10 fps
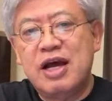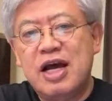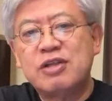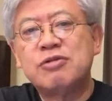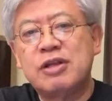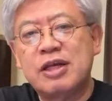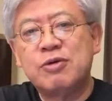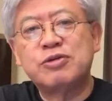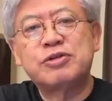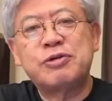後で
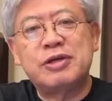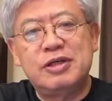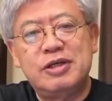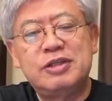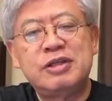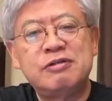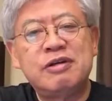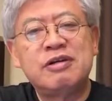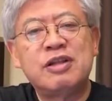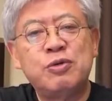ね、こっそり言って
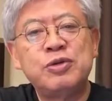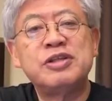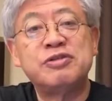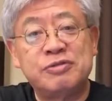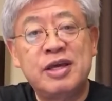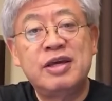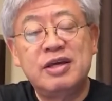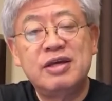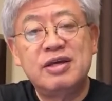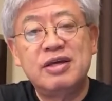くれる方多いんですよね。